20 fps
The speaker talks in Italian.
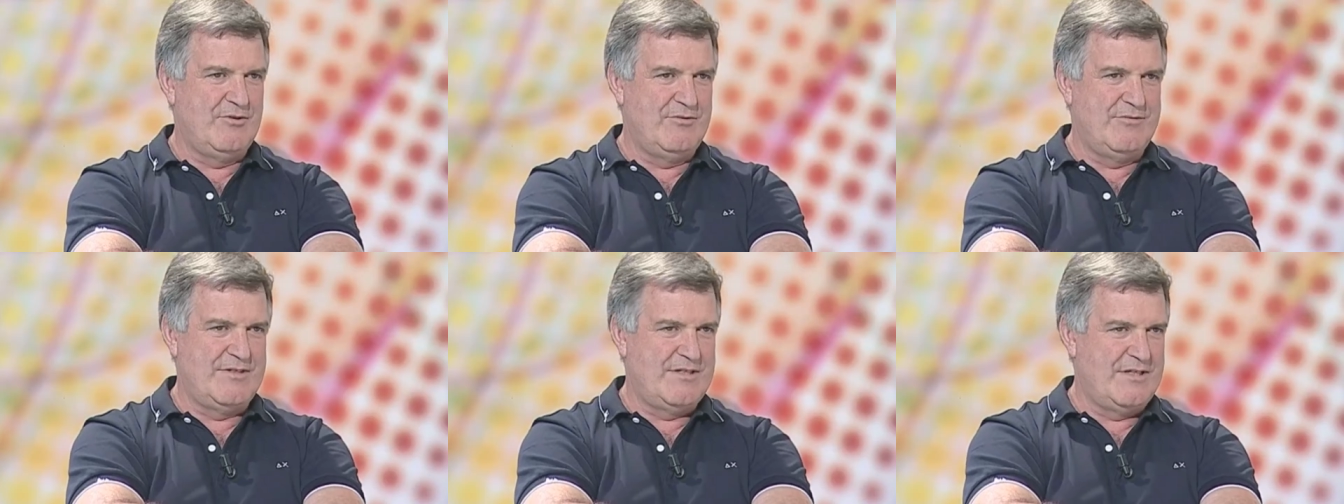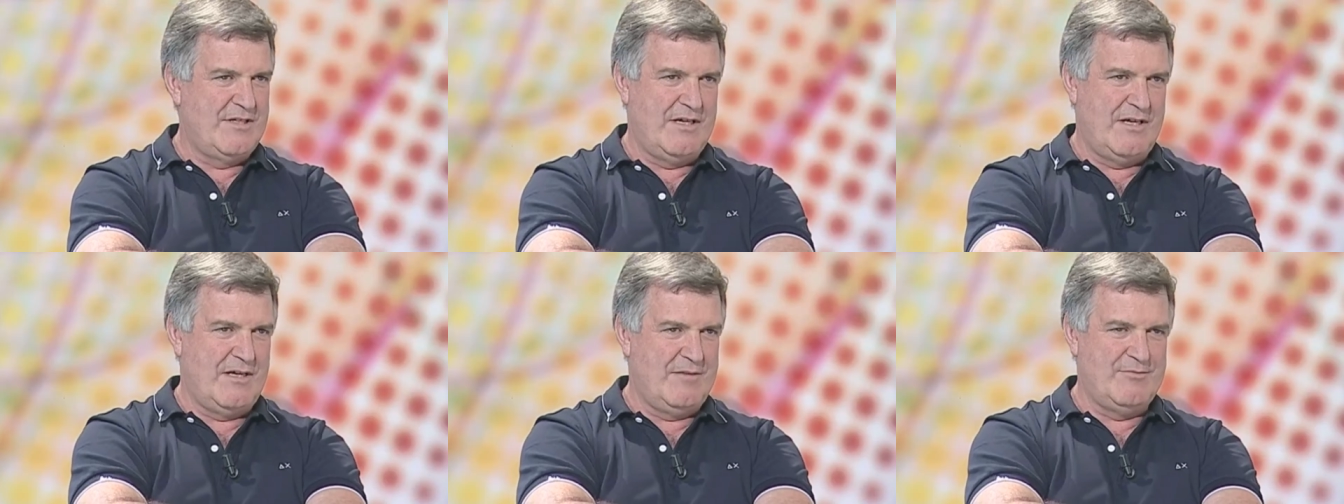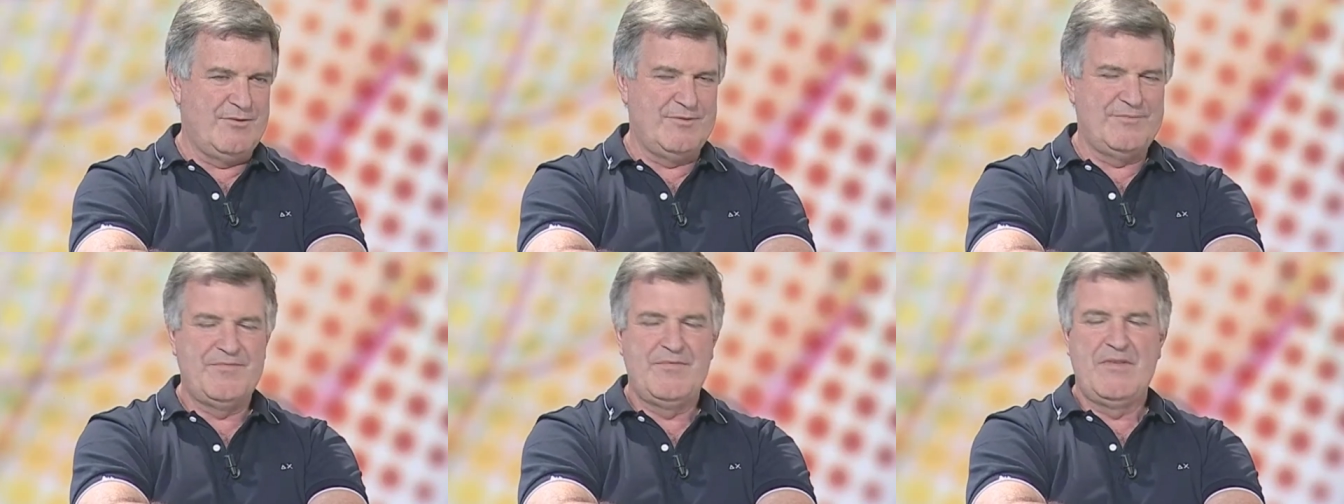dove
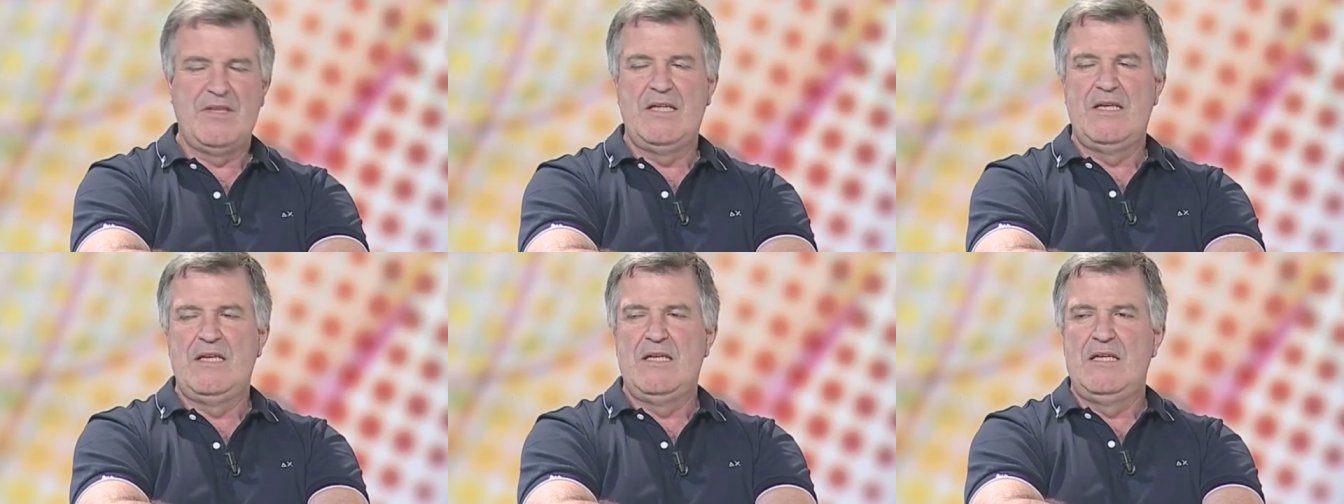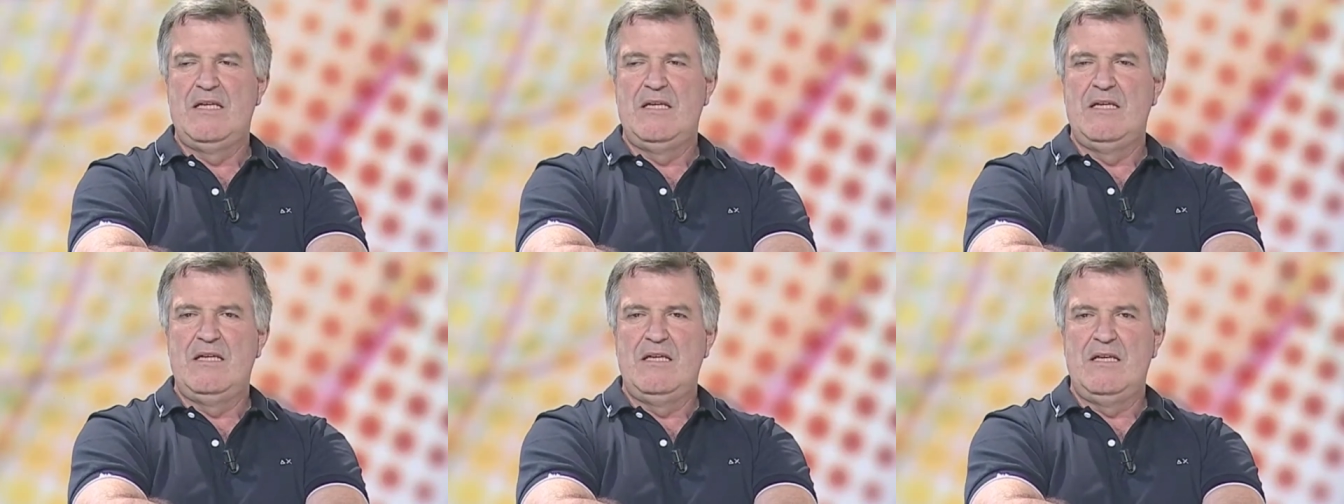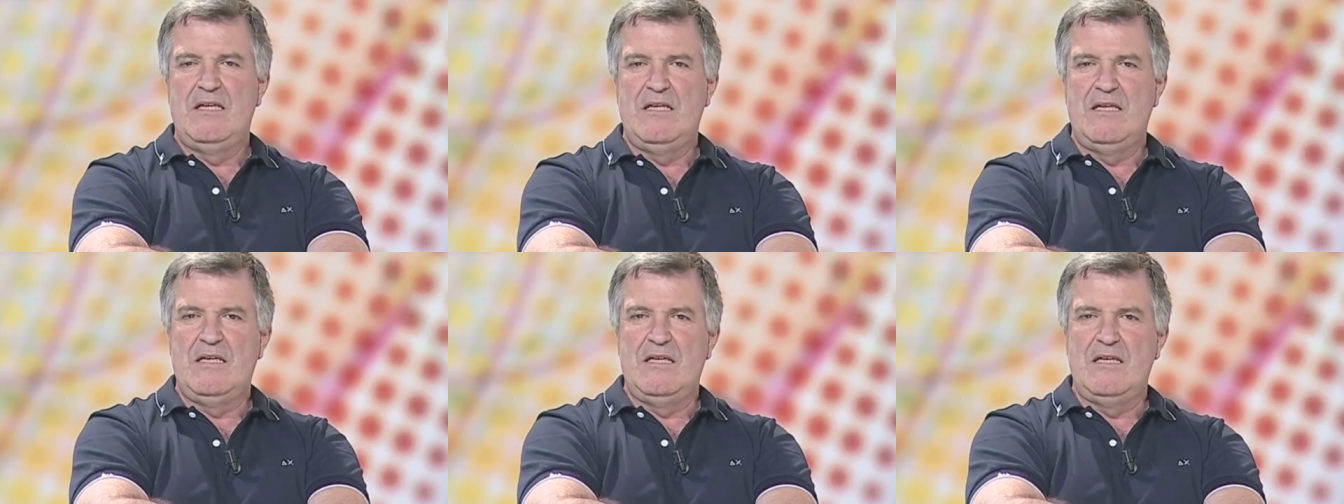siamo.
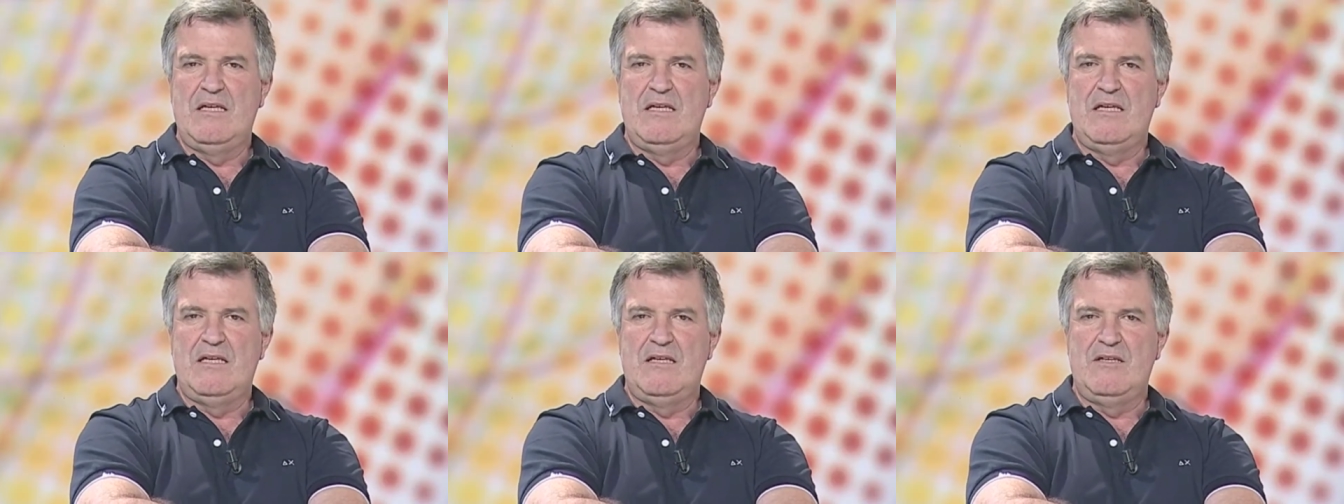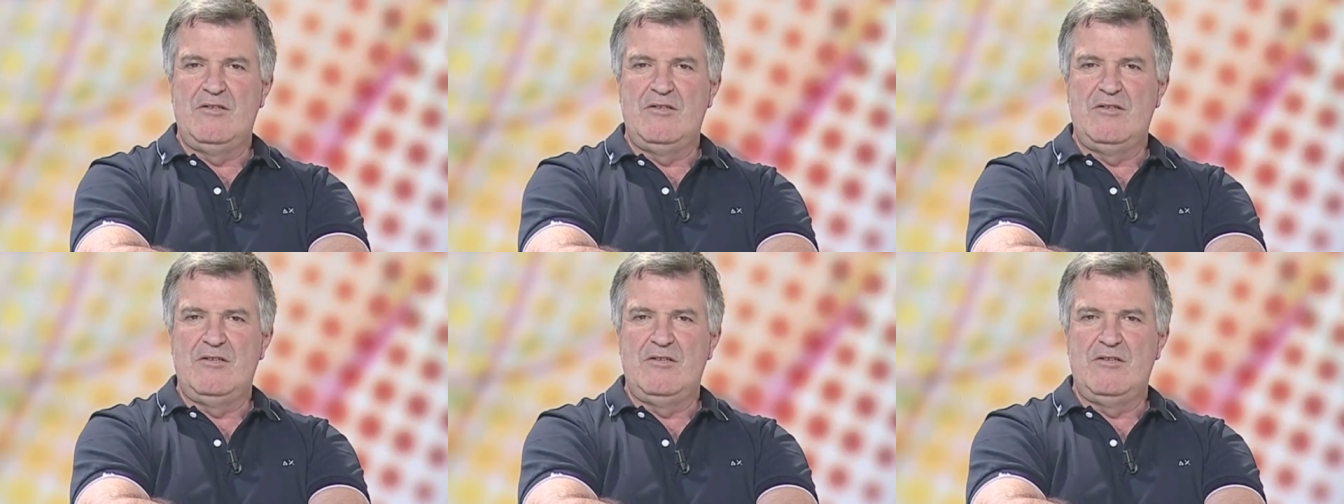E